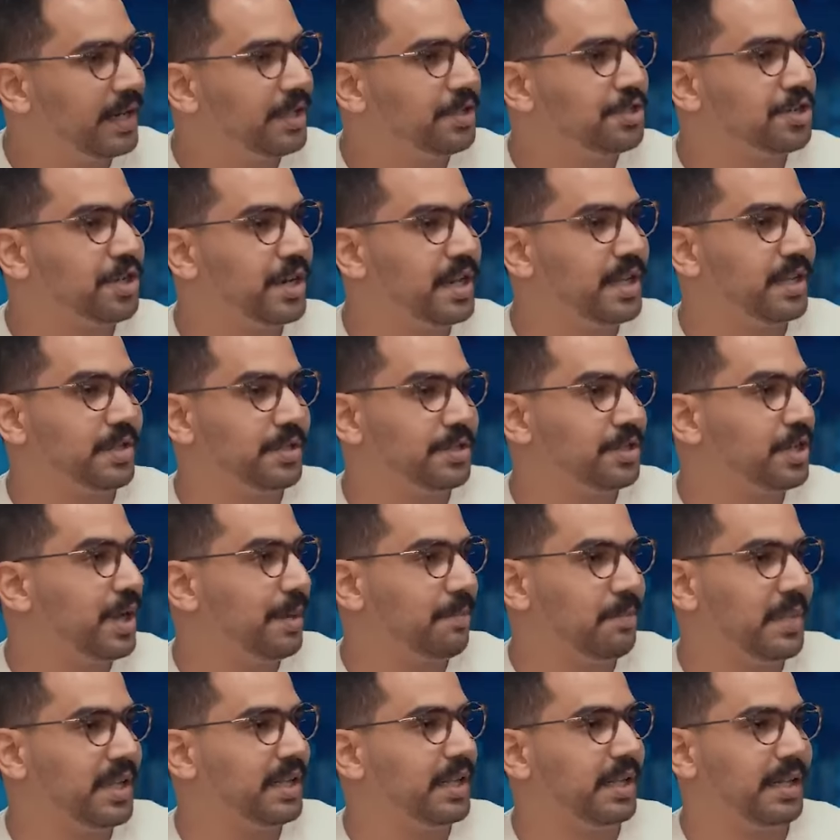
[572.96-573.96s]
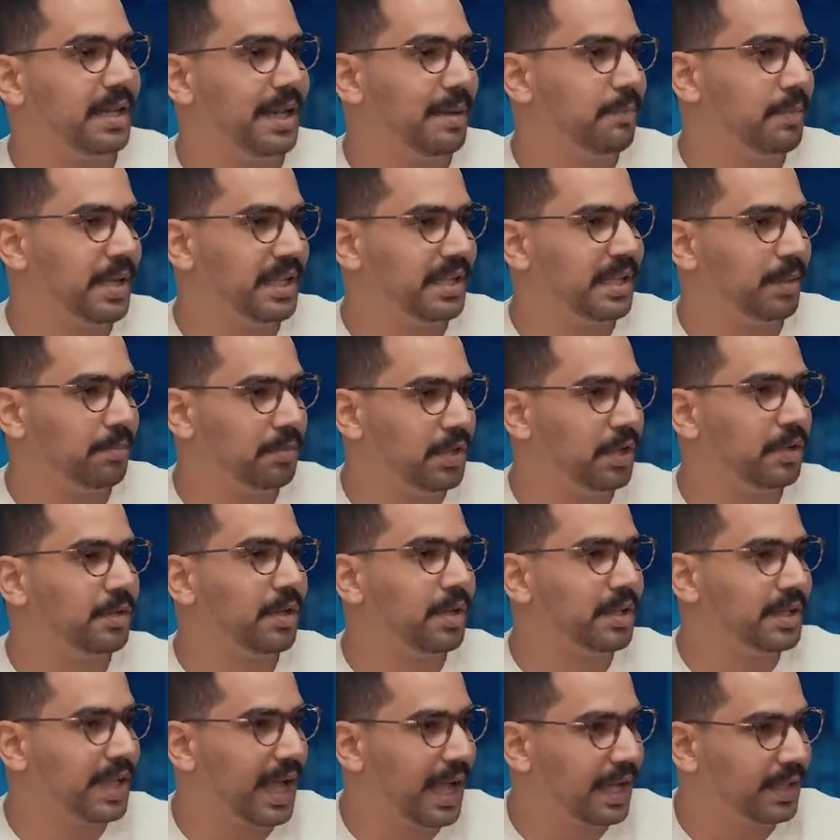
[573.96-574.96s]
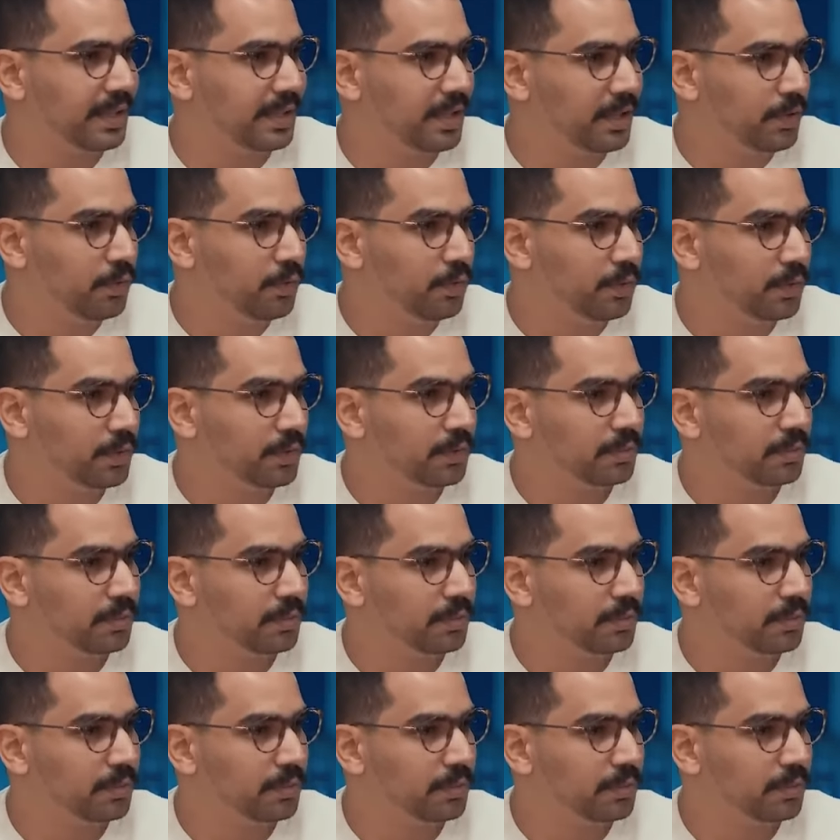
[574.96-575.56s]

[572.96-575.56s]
الايدج رينج عامه لما انت بتقدر تحدده